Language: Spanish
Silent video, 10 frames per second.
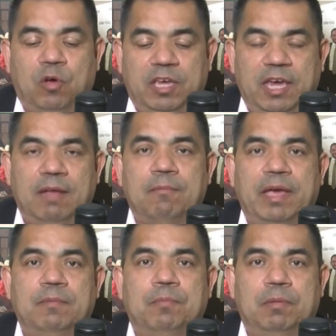quién va
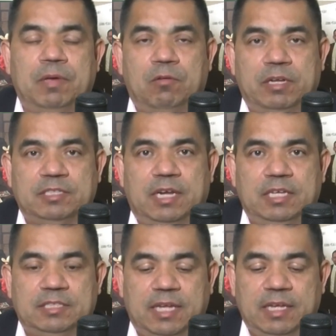a ir primero en esa
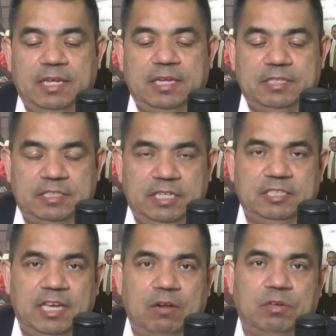lista si
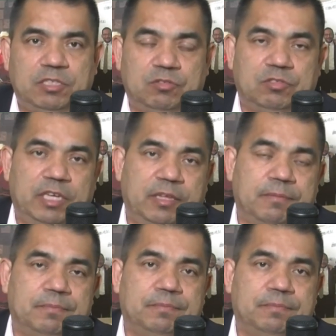es que algo así sucede.